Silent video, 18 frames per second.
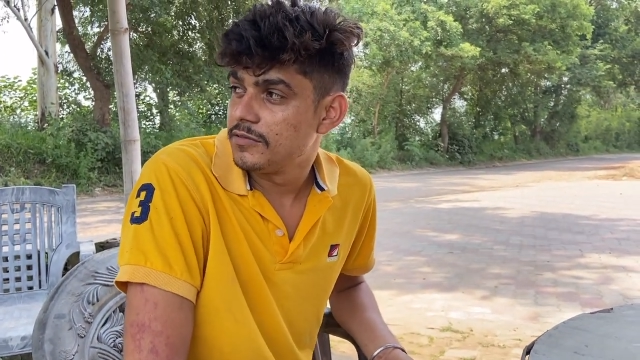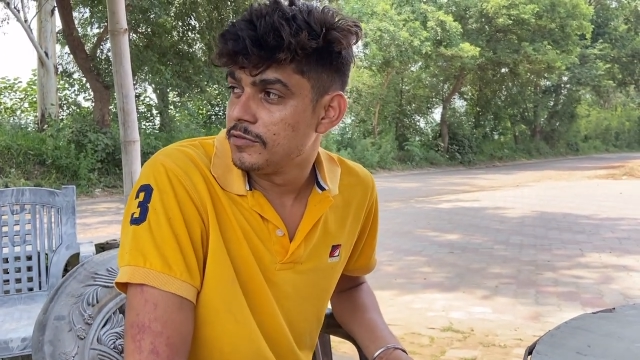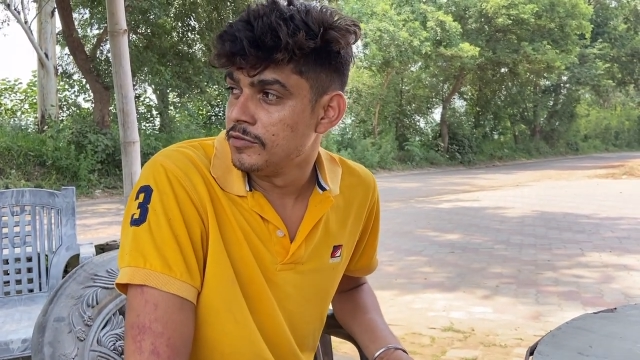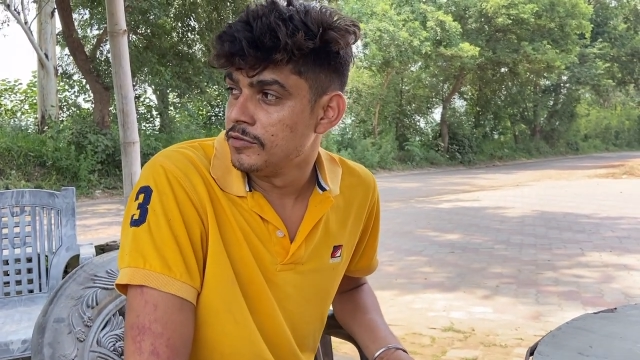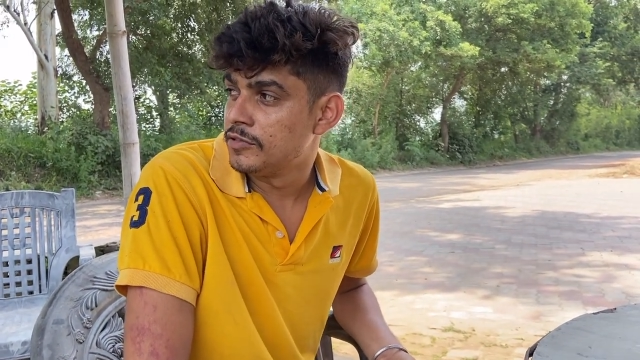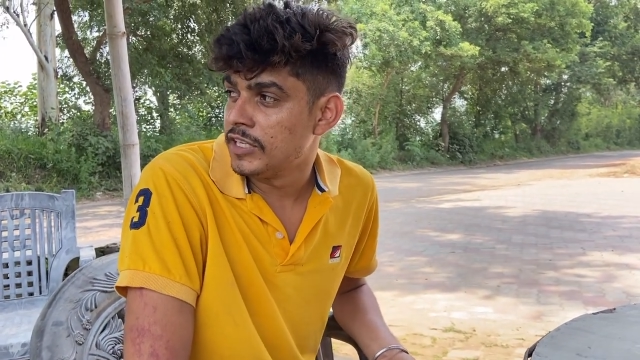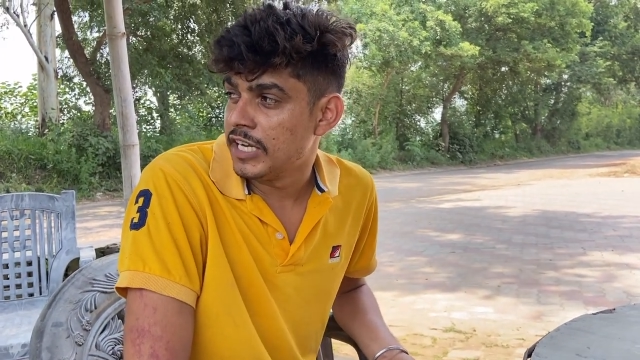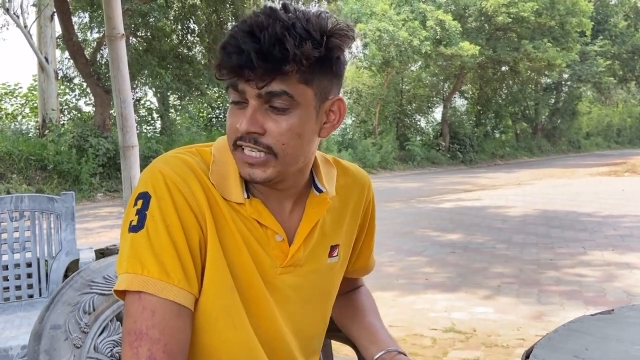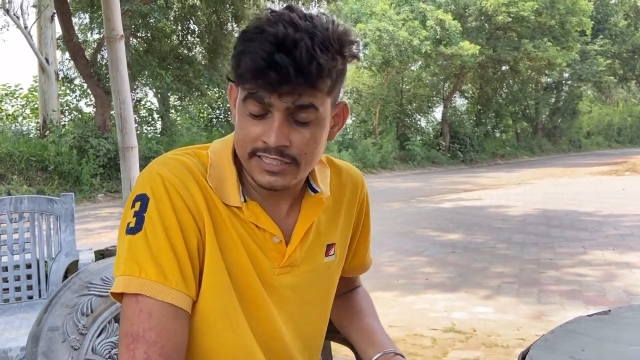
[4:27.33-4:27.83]

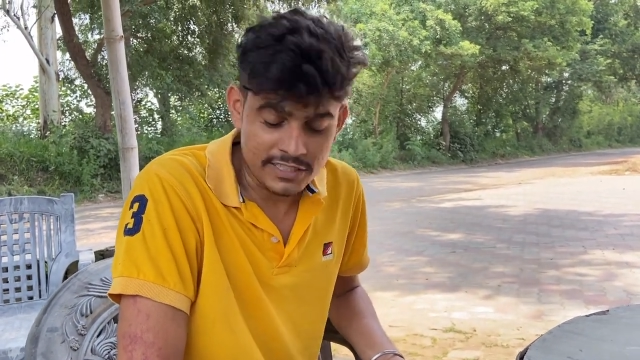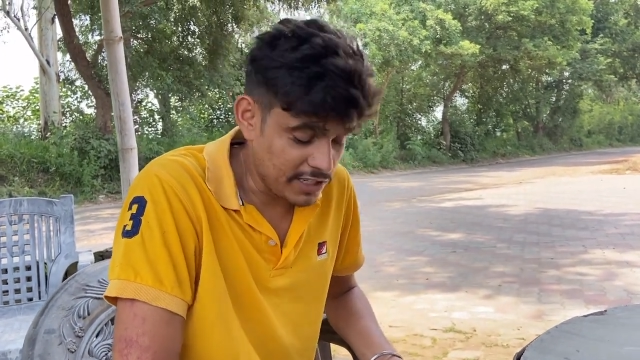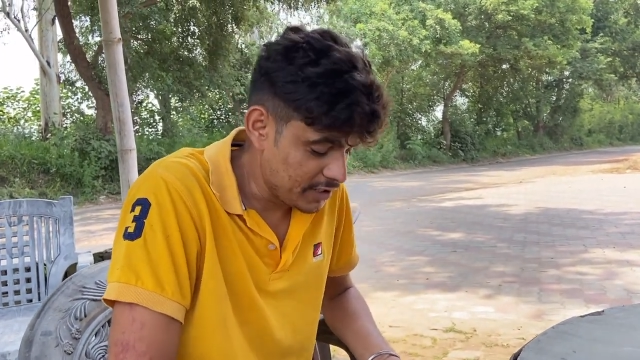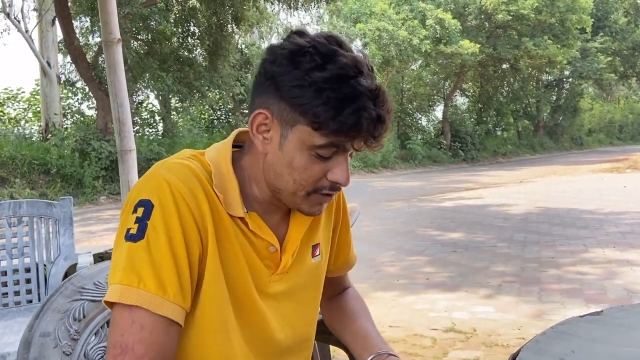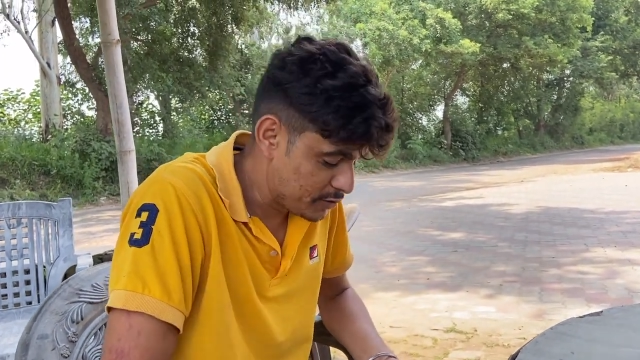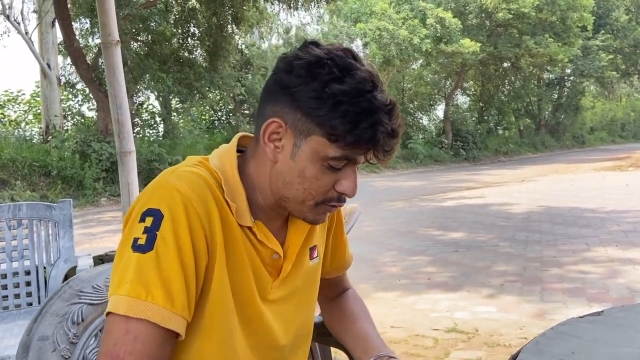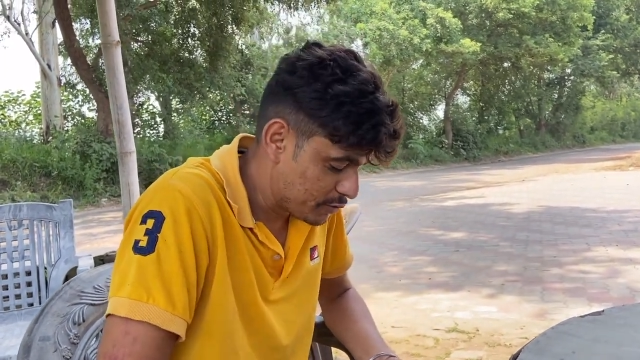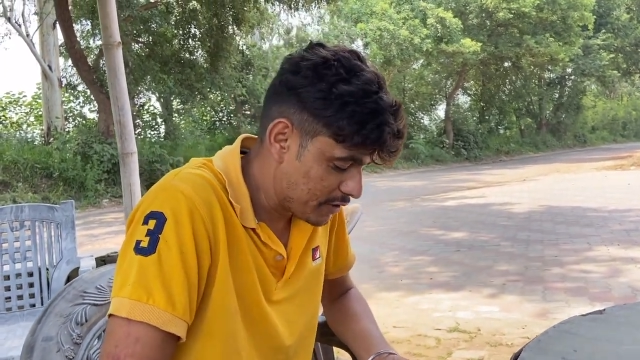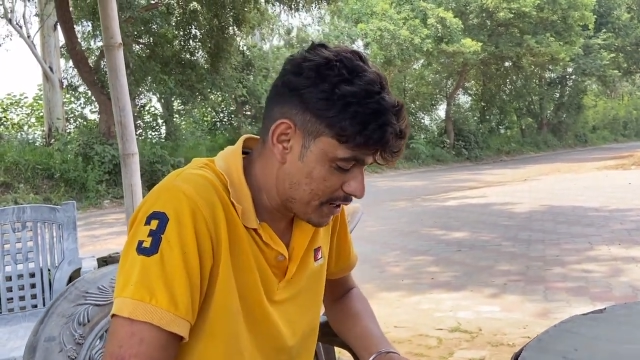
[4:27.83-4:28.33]
कुछ तो ऐसा ही
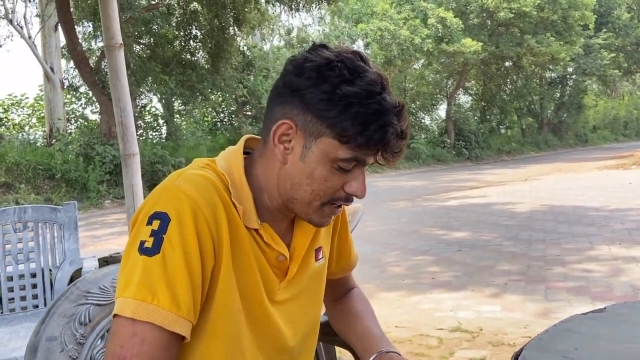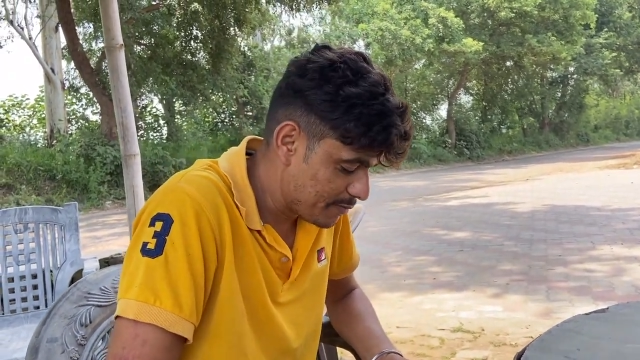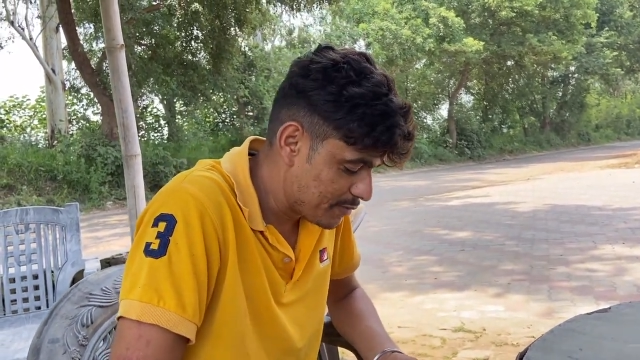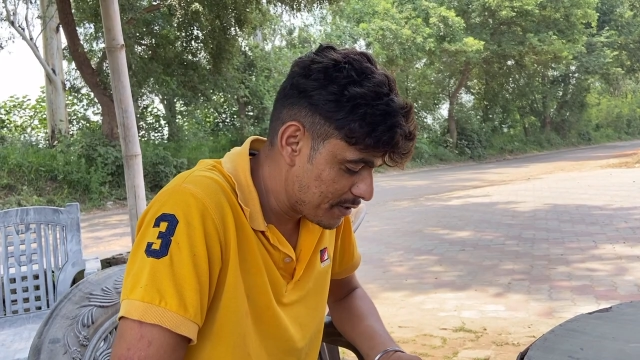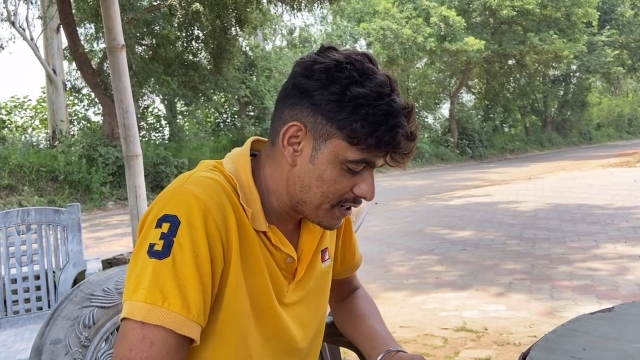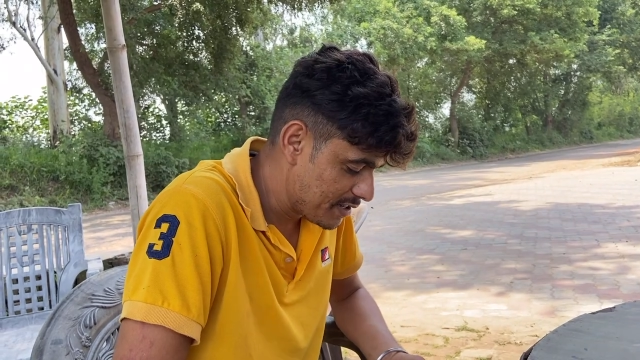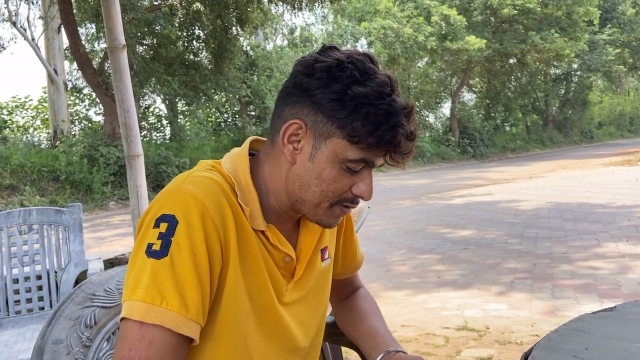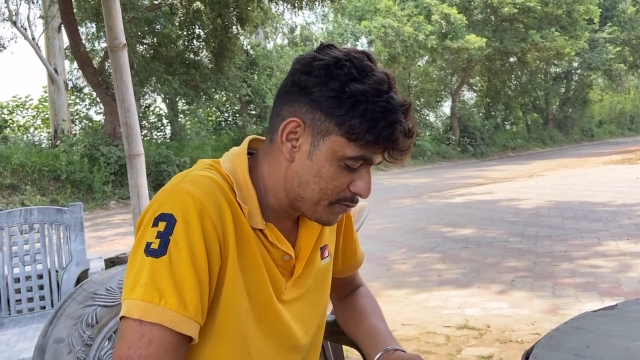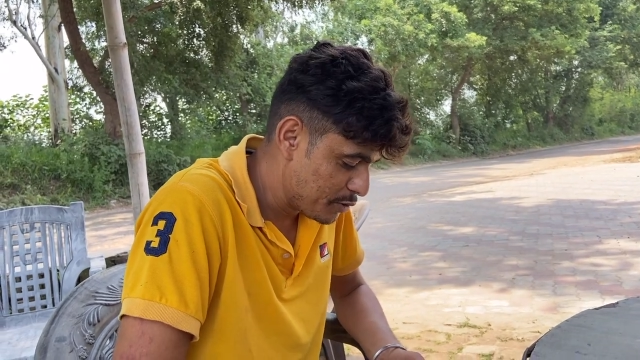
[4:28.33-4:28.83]
सुना है
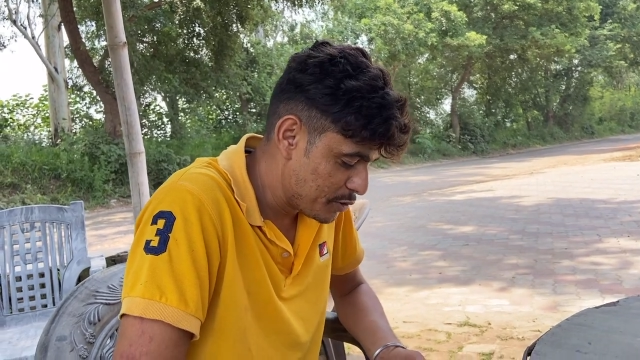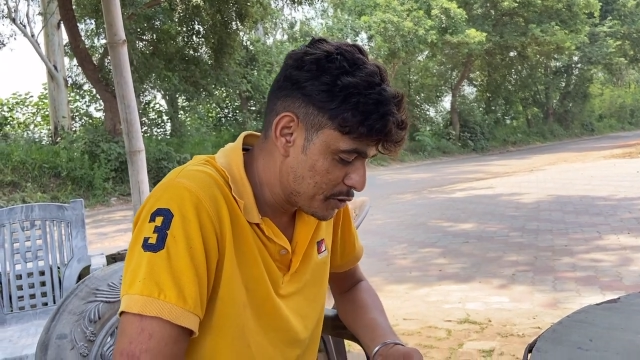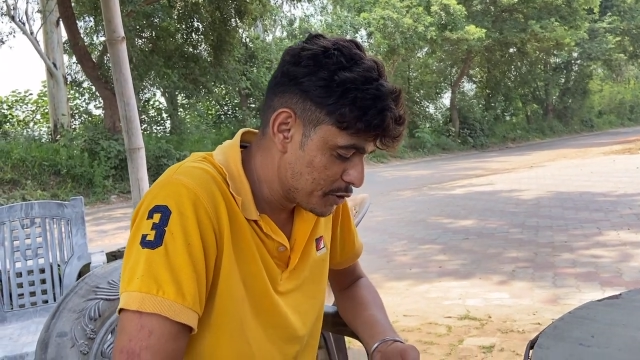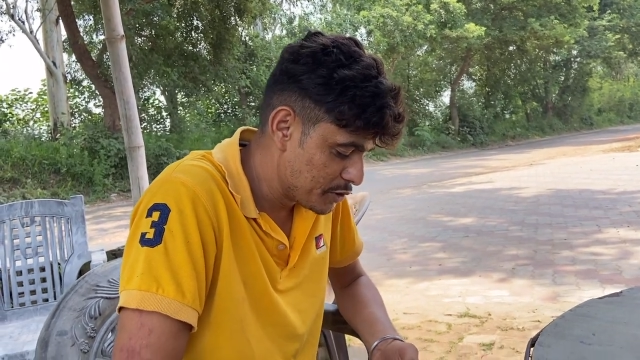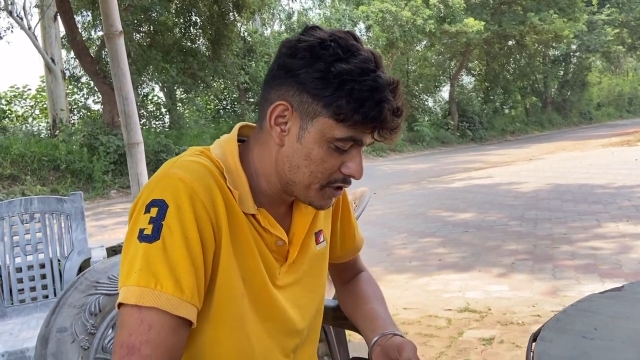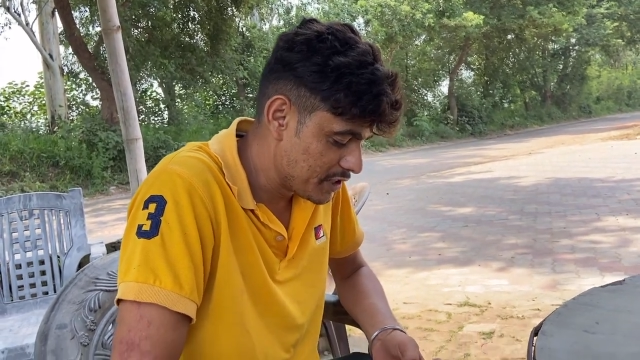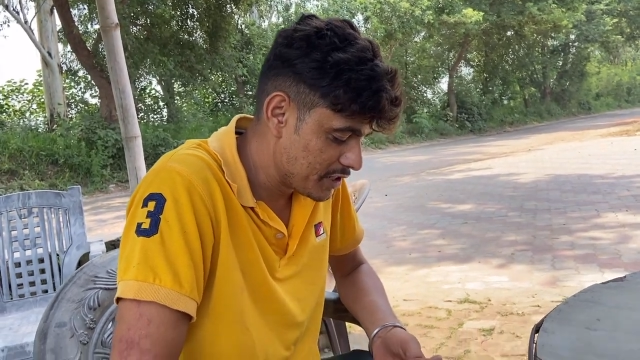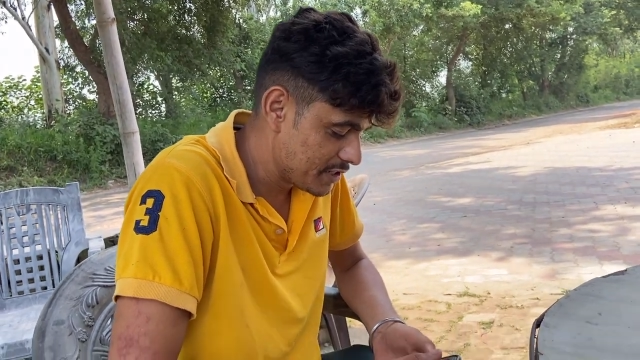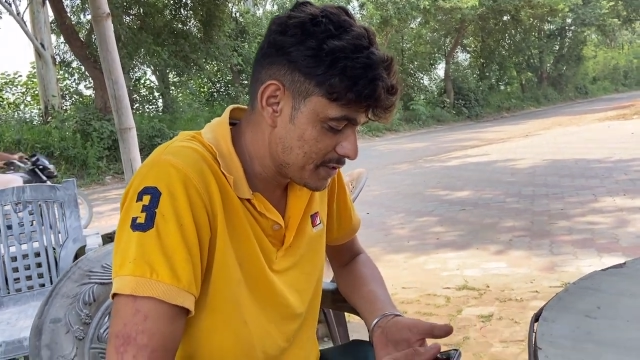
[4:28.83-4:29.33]
बड़े बूढ़े
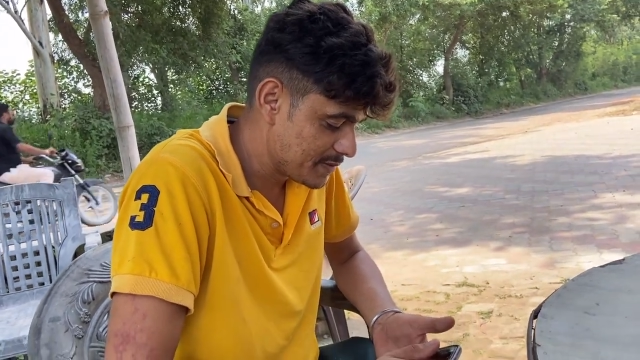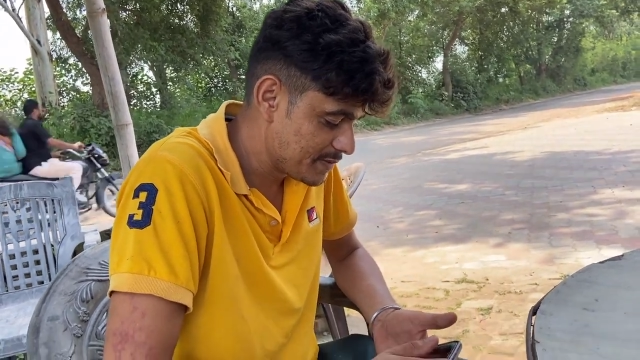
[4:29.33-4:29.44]
से